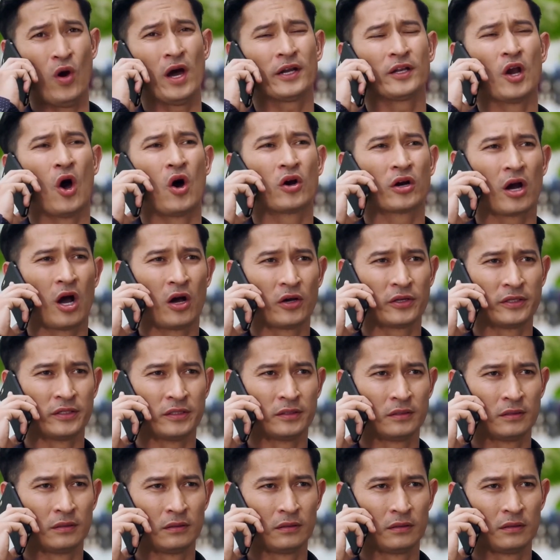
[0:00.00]
đủ hết đồ rồi,
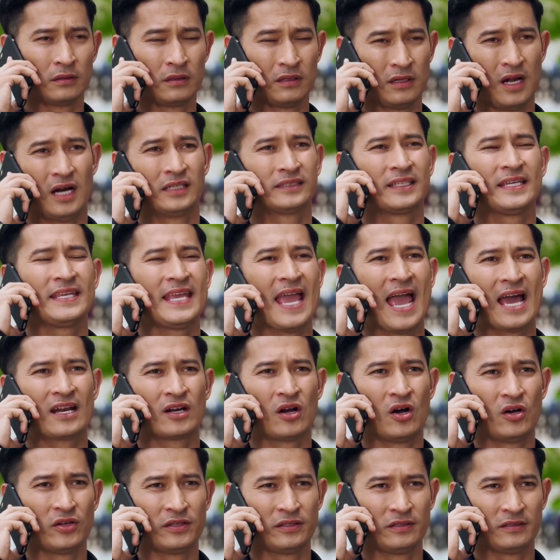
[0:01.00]
gần tới nhà
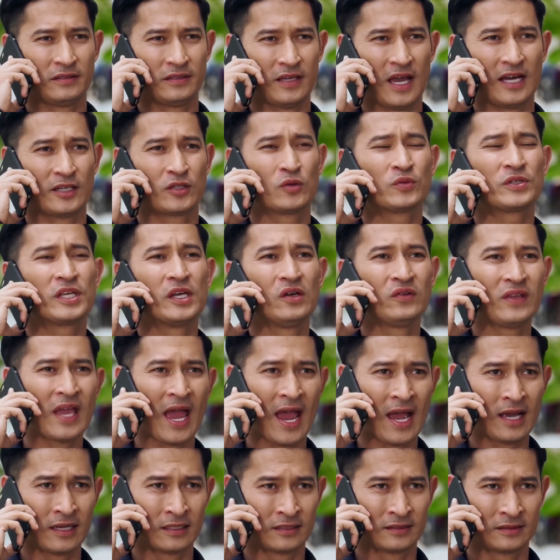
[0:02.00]
rồi, chờ anh chút xíu
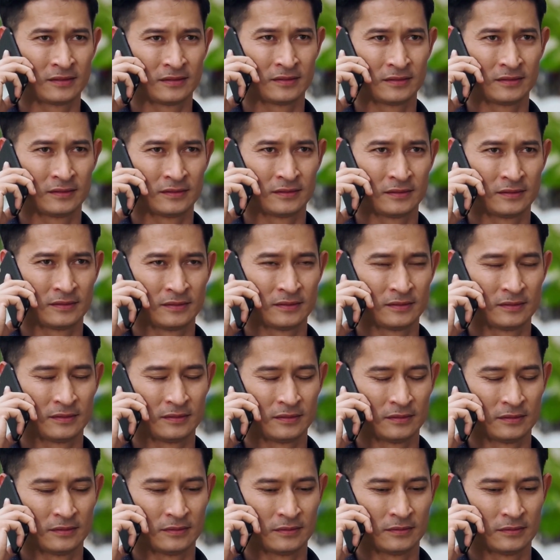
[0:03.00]
nha.
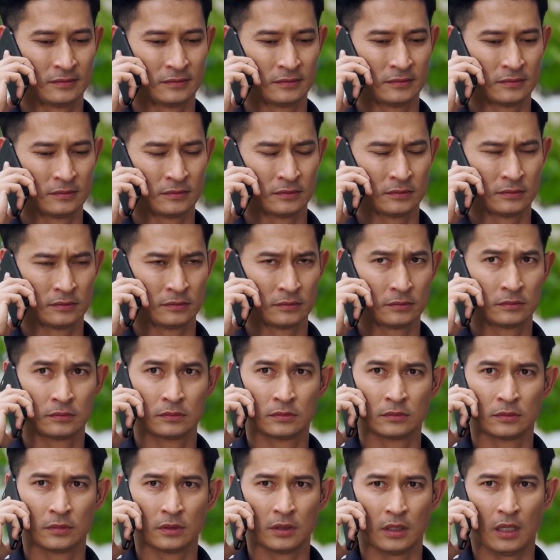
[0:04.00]
Được xíu xíu.
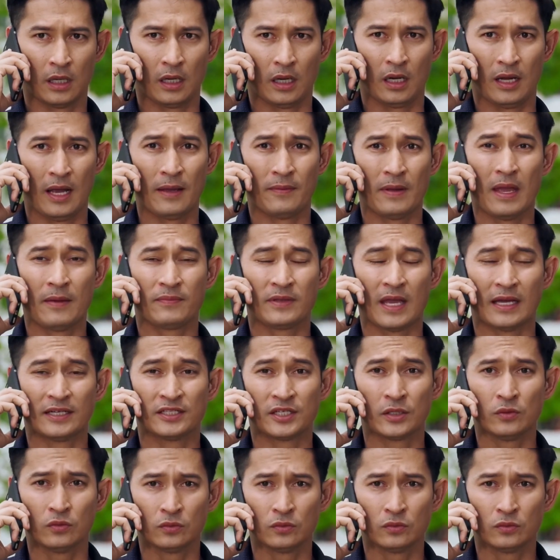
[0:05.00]
À, em em chờ anh